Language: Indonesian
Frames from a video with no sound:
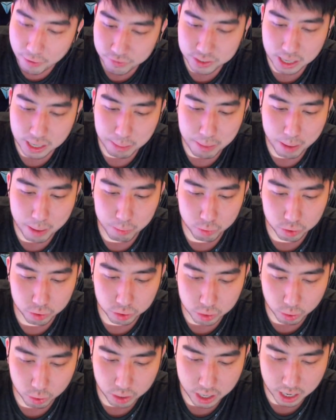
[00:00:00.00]
sama
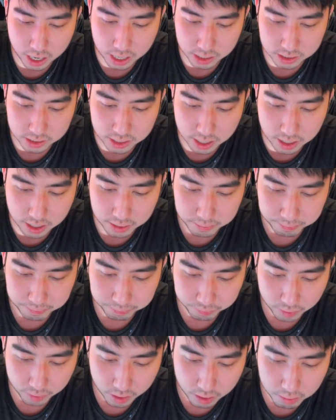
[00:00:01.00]
Munto nih guys ya.
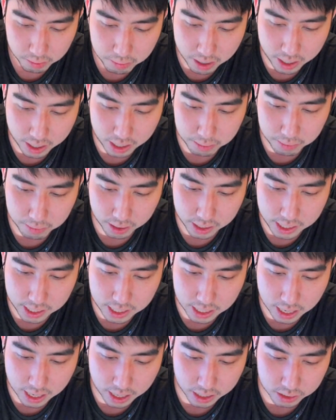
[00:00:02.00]
Makin
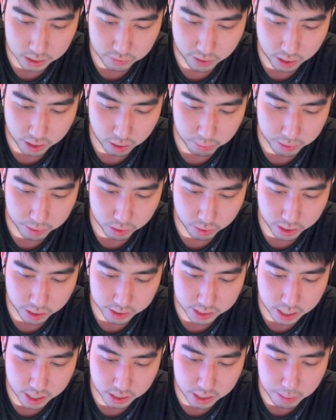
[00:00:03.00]
menggila guys Venom itu guys ya.